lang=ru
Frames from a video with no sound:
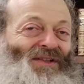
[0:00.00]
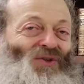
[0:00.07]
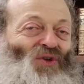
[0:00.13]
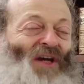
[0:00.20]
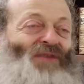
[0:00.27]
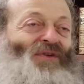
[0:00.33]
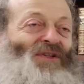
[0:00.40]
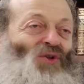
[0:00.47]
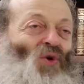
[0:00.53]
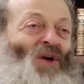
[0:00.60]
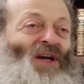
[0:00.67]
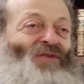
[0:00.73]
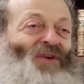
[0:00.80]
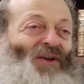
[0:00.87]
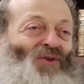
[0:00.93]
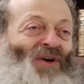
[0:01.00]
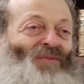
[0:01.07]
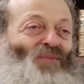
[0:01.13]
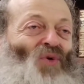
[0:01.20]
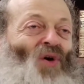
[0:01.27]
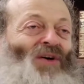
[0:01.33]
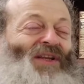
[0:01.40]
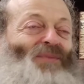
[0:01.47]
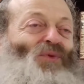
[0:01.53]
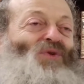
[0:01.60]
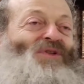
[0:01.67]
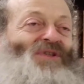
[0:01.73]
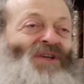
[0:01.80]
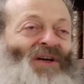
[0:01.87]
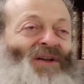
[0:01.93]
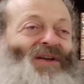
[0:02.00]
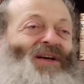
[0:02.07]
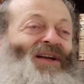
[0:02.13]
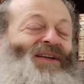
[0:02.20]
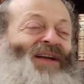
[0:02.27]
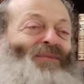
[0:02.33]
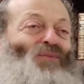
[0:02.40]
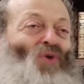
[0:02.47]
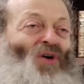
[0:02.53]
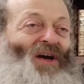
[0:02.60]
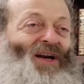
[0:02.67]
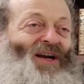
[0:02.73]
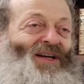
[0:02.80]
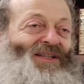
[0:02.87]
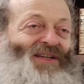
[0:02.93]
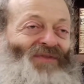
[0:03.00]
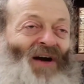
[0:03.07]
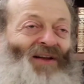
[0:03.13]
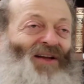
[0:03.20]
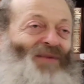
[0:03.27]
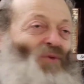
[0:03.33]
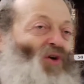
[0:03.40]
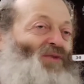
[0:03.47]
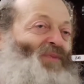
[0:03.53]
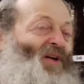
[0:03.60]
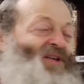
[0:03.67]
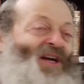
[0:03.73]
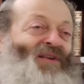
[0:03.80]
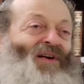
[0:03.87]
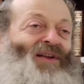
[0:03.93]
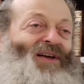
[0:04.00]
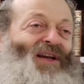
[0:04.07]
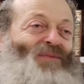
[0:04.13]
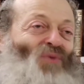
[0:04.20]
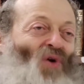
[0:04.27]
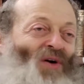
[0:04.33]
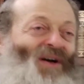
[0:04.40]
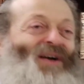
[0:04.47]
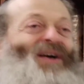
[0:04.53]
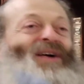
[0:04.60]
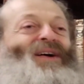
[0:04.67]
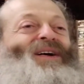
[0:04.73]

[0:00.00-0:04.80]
сюжет в истории, в котором Бог допустил, или там Бог организовал, или Бог спланировал, или Бог,